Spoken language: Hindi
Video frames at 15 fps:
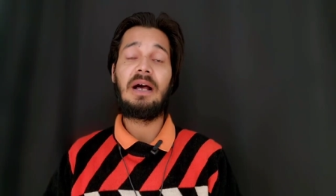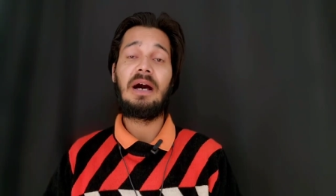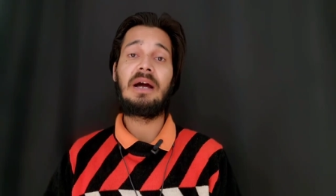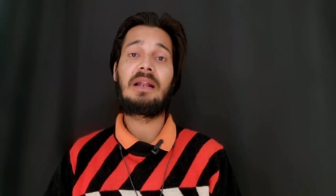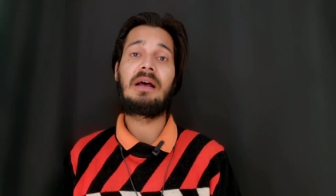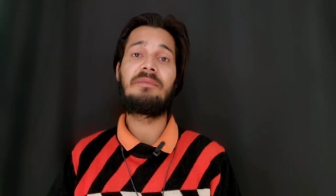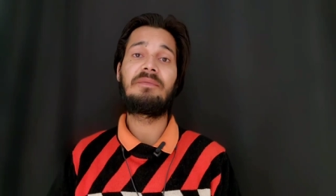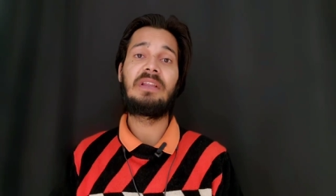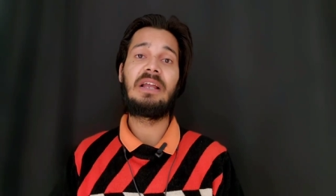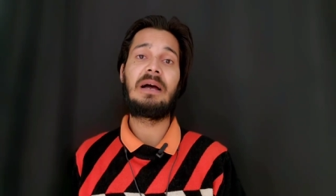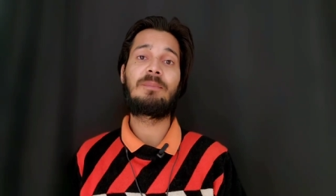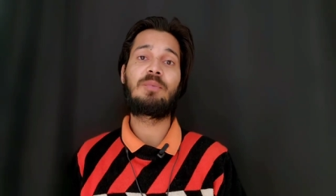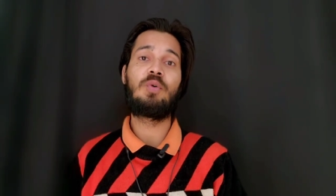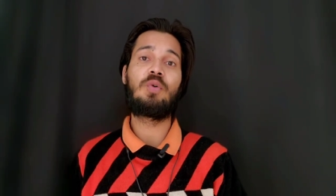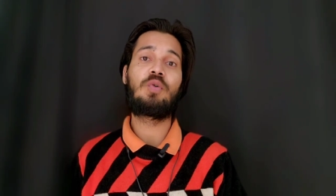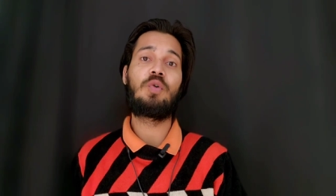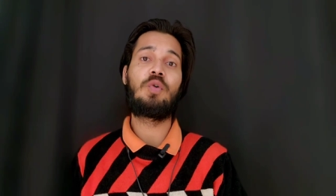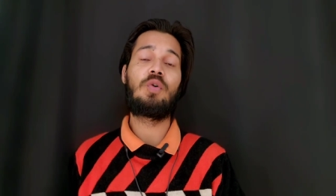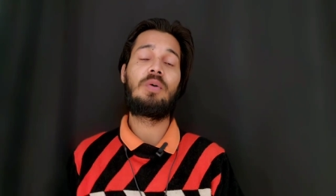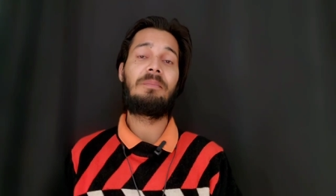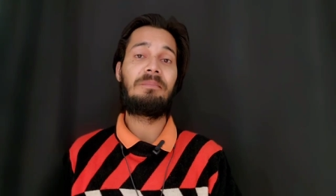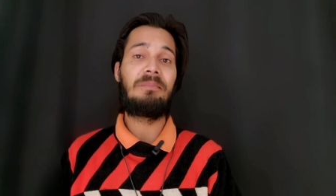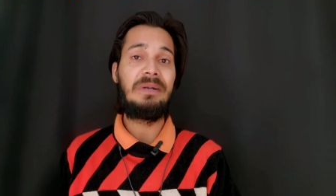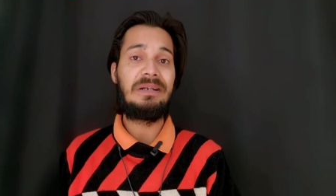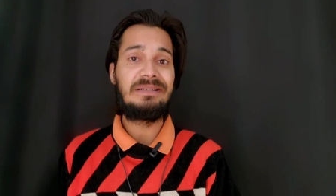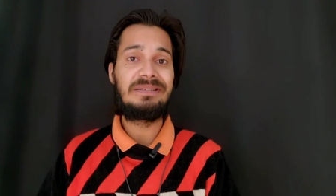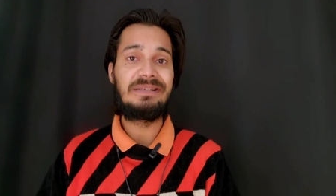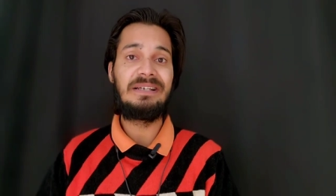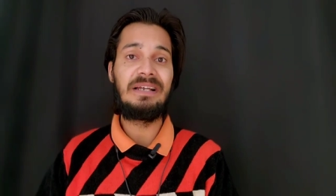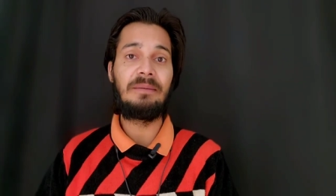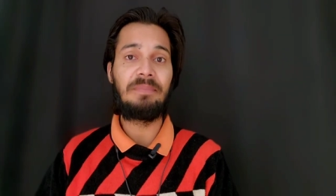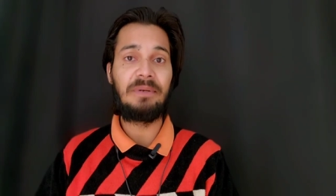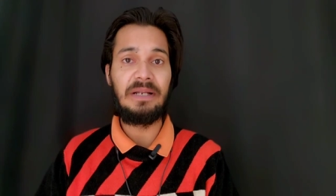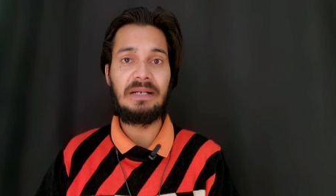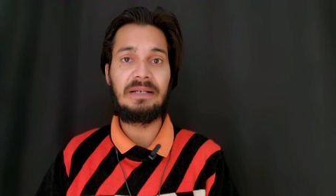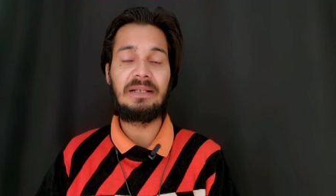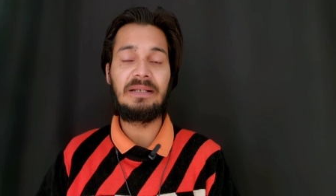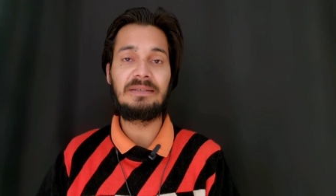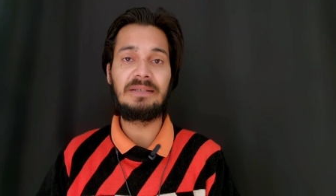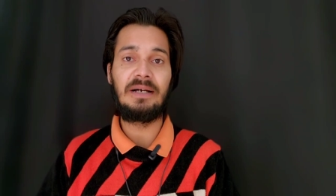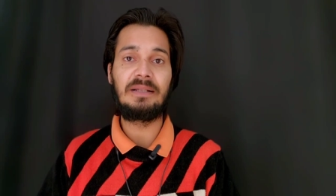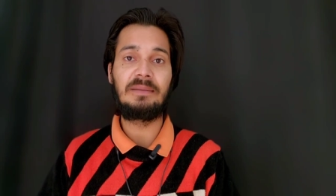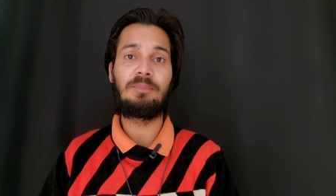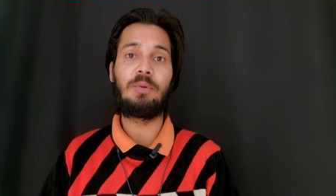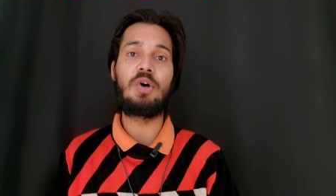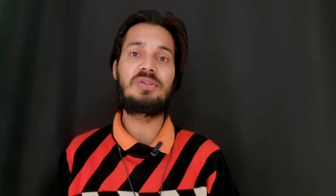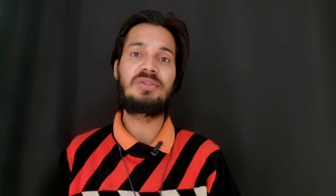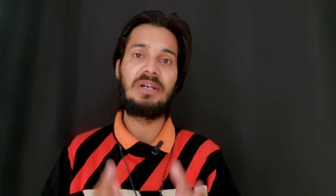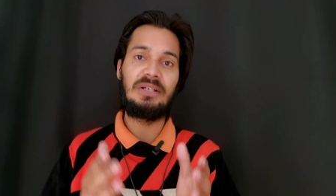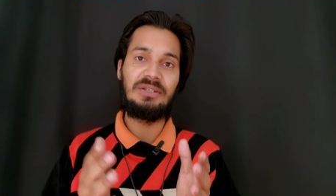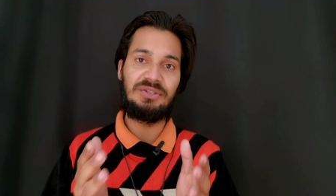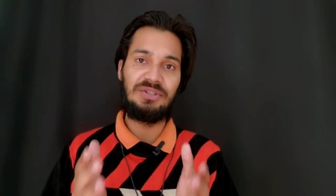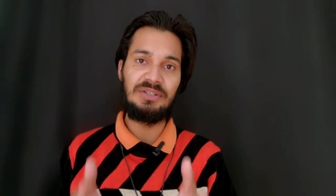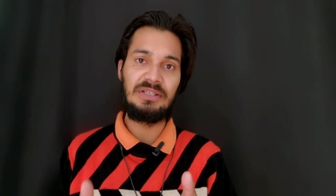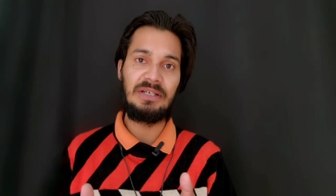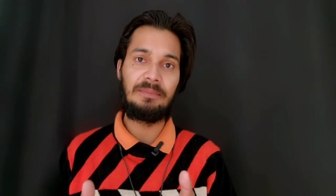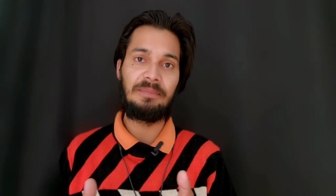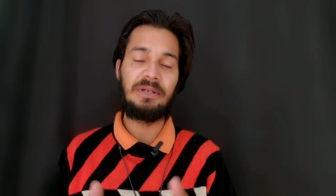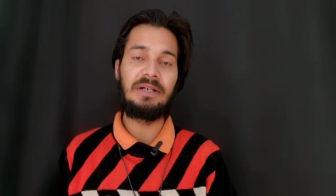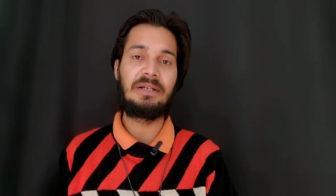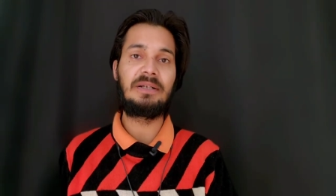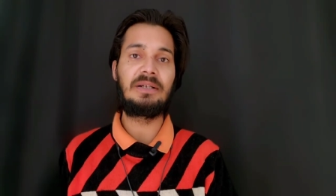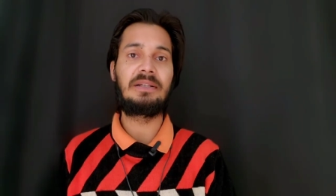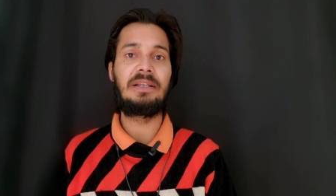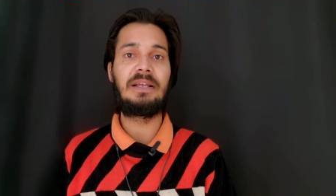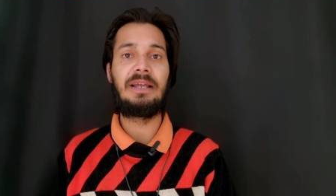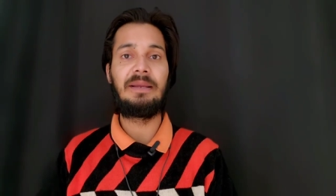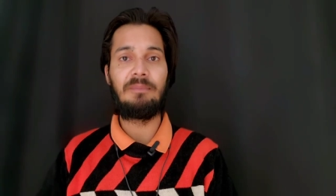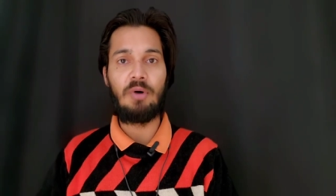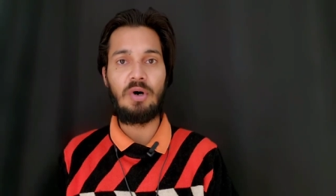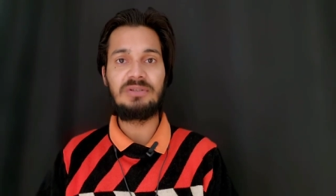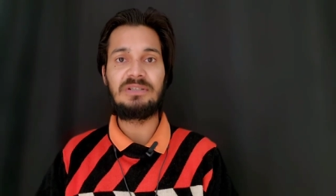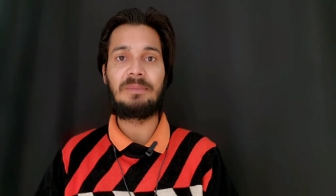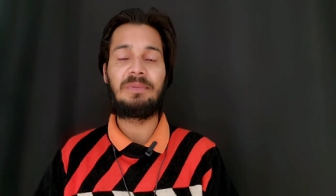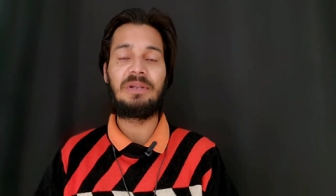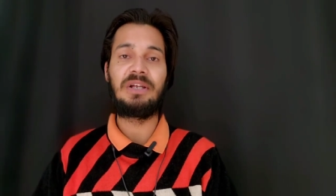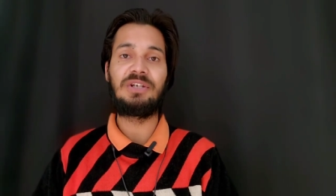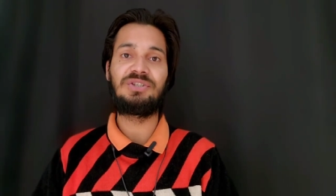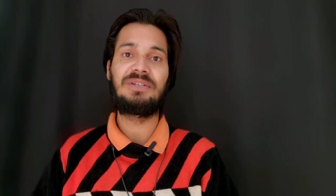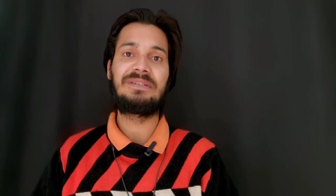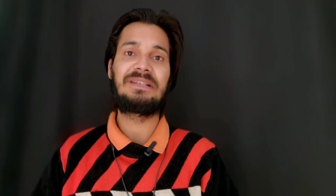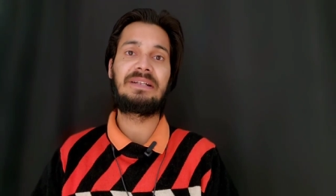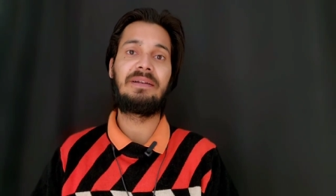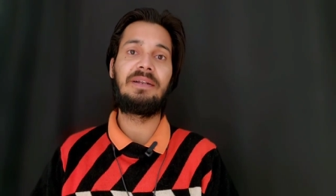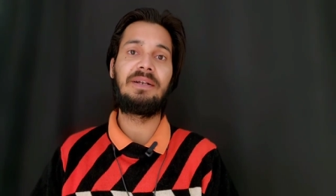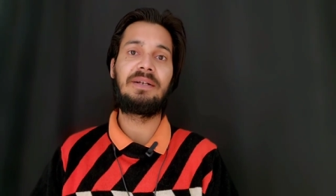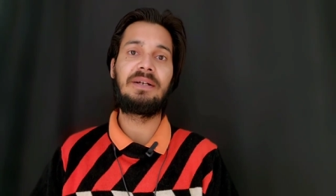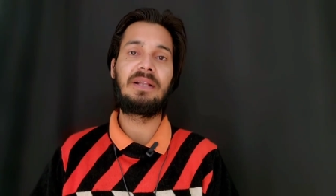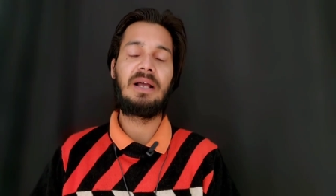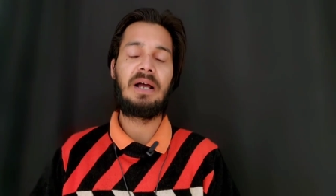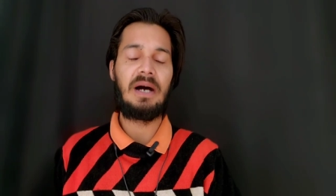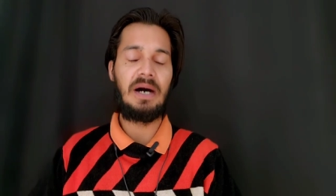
हर हफ्ते आप लोग को मिनट्स के अपडेट के साथ बहुत सारी चीज़ें अपडेट करते हैं मौज एप्लीकेशन से रिलेटेड